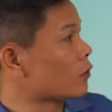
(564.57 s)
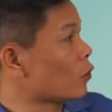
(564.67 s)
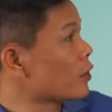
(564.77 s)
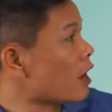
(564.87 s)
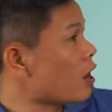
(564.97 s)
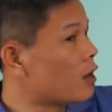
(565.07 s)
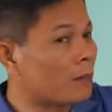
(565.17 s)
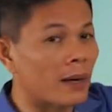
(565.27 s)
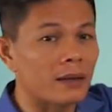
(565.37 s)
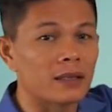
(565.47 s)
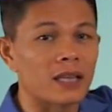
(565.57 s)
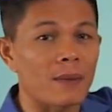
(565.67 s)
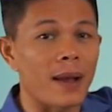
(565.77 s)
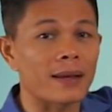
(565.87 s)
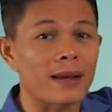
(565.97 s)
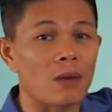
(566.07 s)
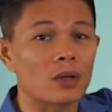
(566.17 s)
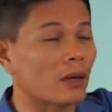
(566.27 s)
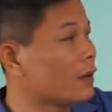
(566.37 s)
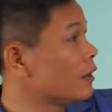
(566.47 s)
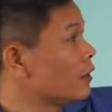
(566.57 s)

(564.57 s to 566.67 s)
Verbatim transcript: Rủi ro mình đã chia sẻ bạn cái công thức rồi.